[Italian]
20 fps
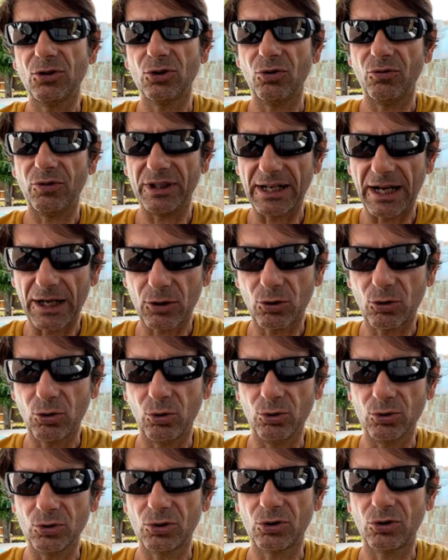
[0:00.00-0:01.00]
dove
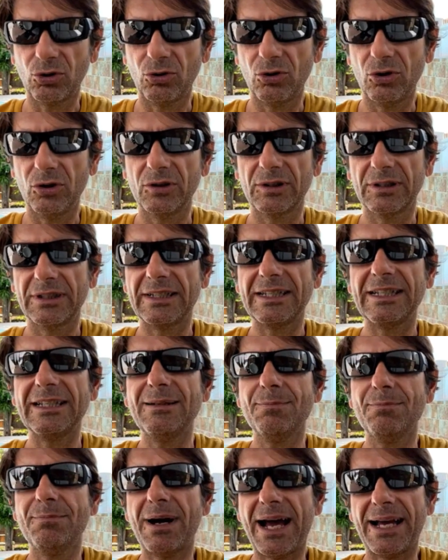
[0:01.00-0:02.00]
racconto il
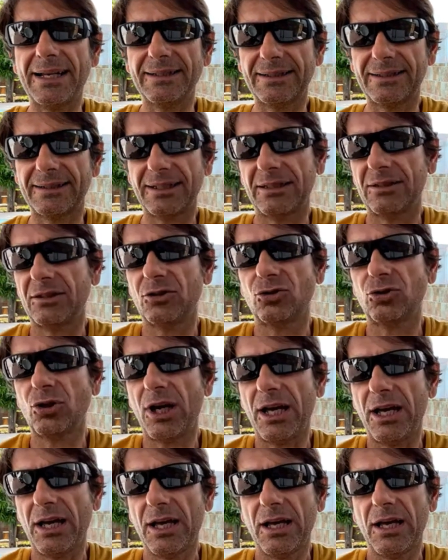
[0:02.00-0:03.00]
mindset, cioè
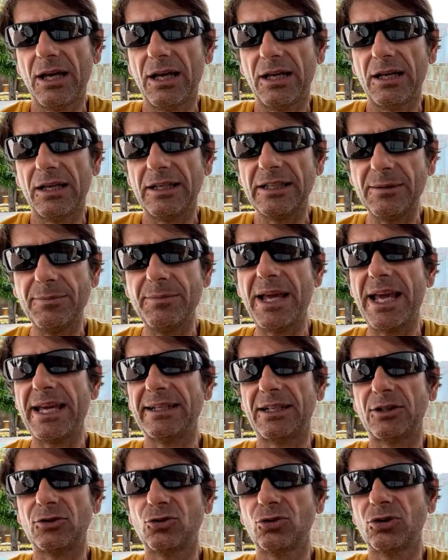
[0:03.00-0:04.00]
i miei
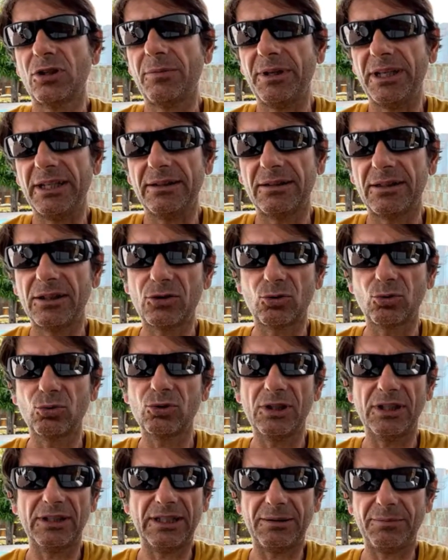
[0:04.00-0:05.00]
ragionamenti su
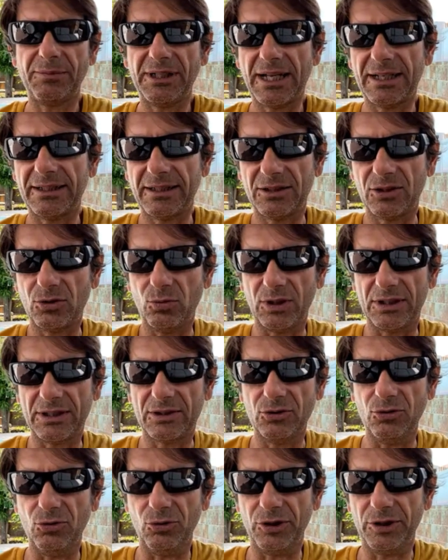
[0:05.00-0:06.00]
determinate
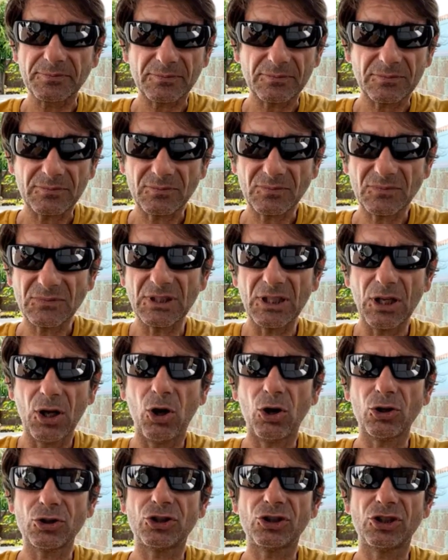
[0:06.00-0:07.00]
situazioni.
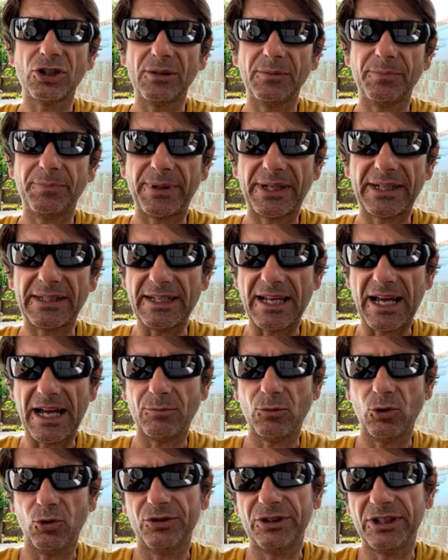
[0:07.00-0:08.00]
Oggi
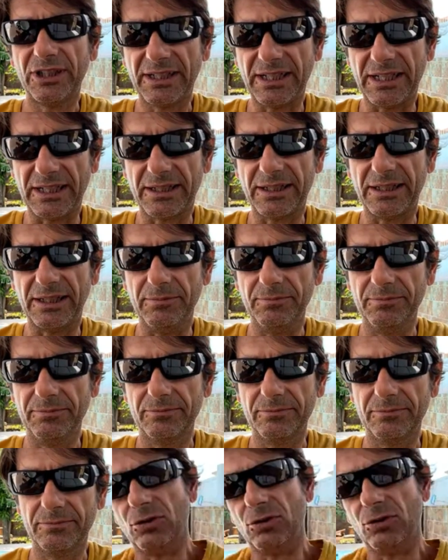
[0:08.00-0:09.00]
parliamo di ricchi.
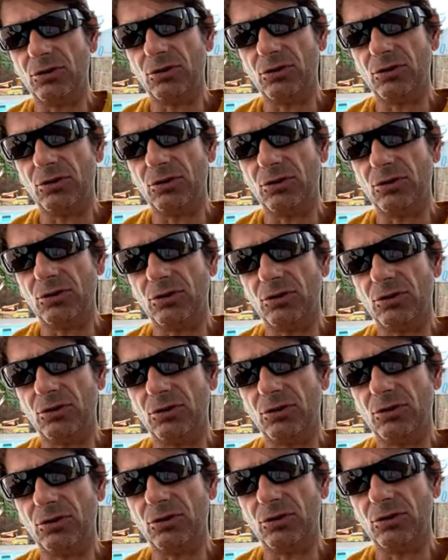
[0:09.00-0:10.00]
C'è una
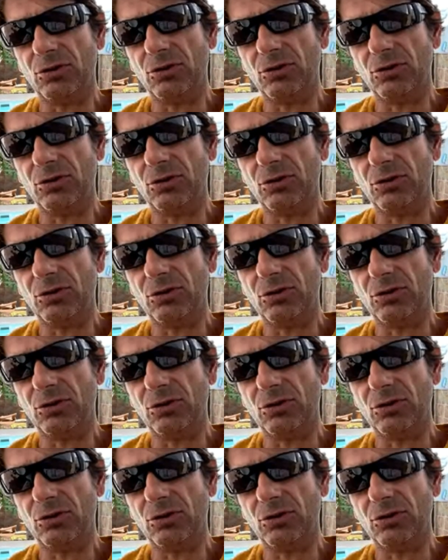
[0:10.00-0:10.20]
frase,